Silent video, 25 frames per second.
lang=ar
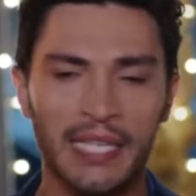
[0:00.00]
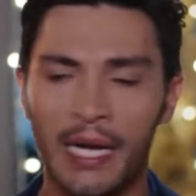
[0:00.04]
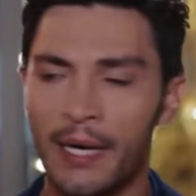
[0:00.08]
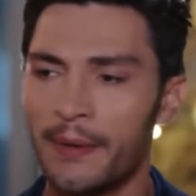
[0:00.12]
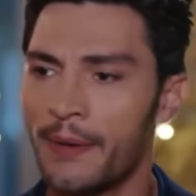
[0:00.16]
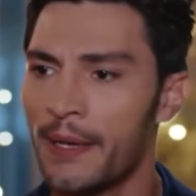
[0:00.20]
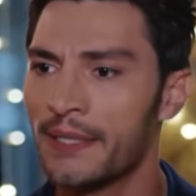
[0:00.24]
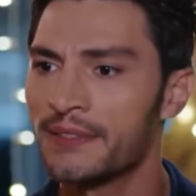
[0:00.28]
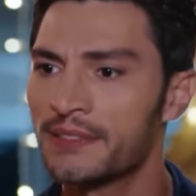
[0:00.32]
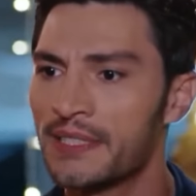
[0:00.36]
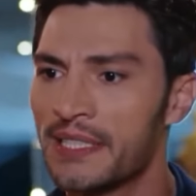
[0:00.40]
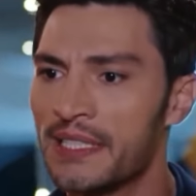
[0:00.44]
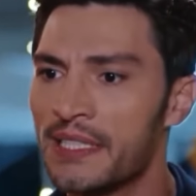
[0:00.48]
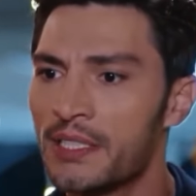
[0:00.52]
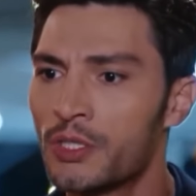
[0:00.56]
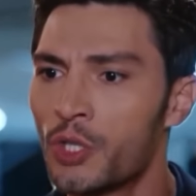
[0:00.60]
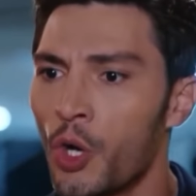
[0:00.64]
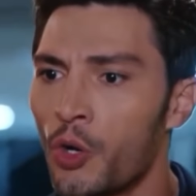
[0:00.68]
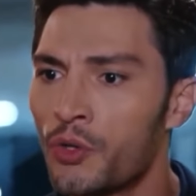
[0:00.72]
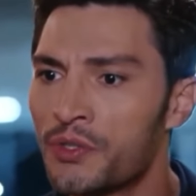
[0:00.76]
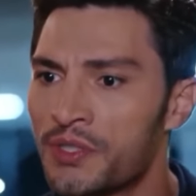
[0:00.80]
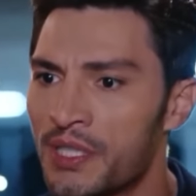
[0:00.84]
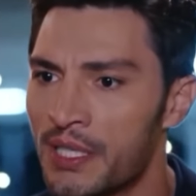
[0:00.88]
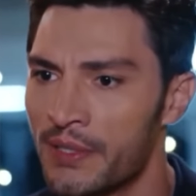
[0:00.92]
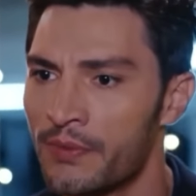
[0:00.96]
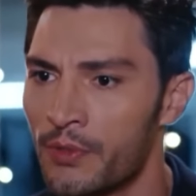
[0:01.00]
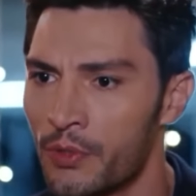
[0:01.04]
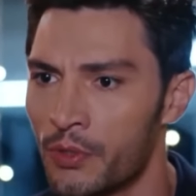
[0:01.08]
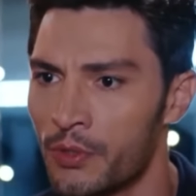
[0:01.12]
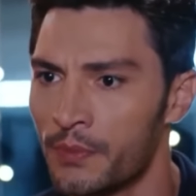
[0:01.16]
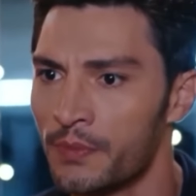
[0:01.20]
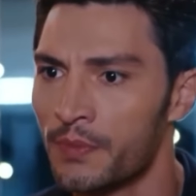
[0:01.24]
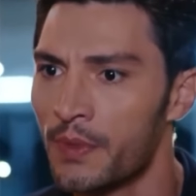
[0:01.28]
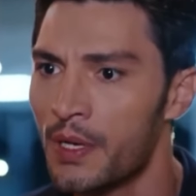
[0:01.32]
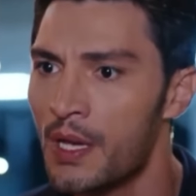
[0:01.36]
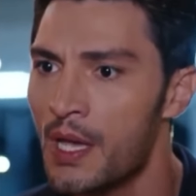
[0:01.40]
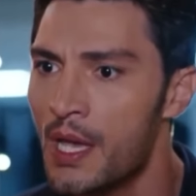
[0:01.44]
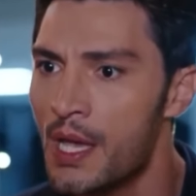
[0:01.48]
إسراء أنا بحبك
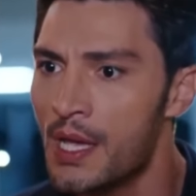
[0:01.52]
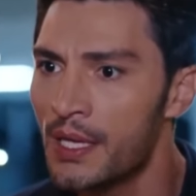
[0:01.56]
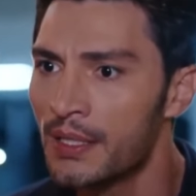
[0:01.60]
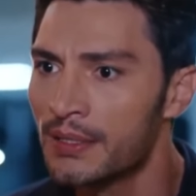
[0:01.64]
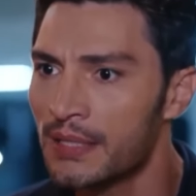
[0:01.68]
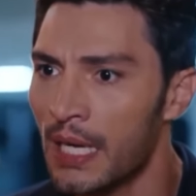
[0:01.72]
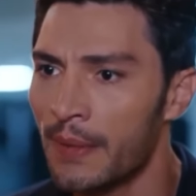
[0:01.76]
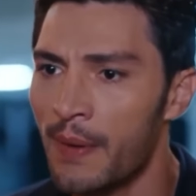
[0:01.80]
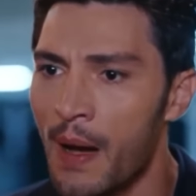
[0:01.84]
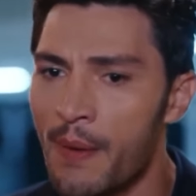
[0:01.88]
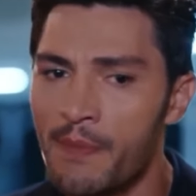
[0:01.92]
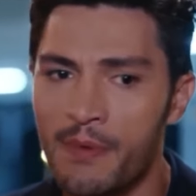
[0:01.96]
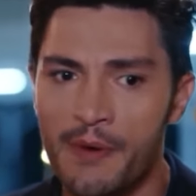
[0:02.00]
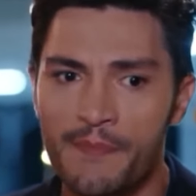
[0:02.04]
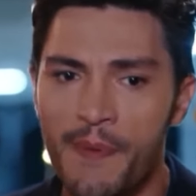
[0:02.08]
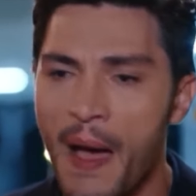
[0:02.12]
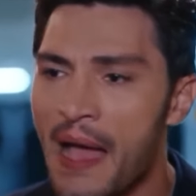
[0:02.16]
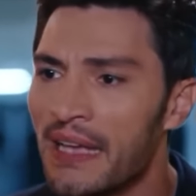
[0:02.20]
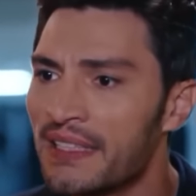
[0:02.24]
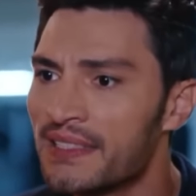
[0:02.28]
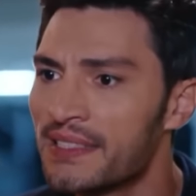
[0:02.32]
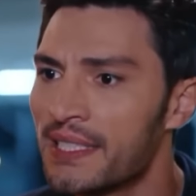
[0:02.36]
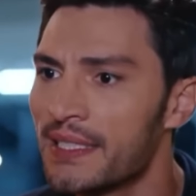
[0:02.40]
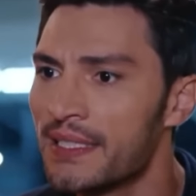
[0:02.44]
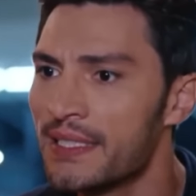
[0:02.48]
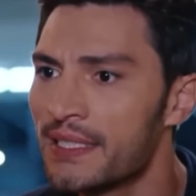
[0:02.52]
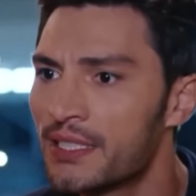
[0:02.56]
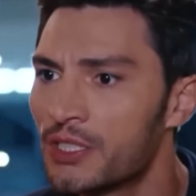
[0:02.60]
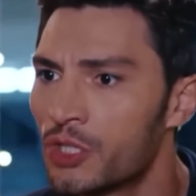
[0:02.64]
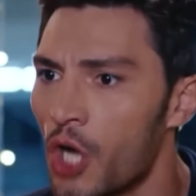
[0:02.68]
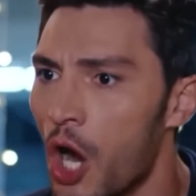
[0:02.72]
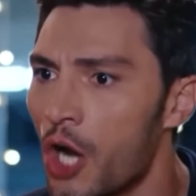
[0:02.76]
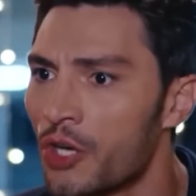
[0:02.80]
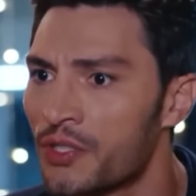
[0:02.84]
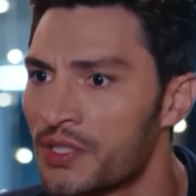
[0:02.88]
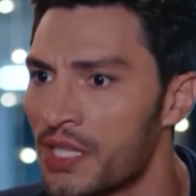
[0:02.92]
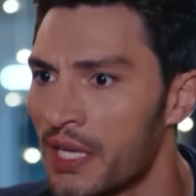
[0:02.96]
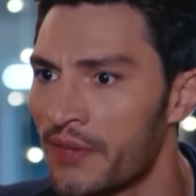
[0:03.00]
وبموت فيكي تمام أنا
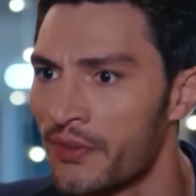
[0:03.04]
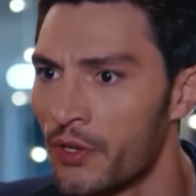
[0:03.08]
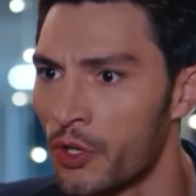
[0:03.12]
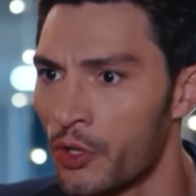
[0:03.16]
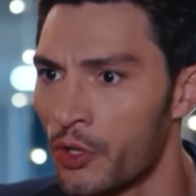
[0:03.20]
بحبك كثير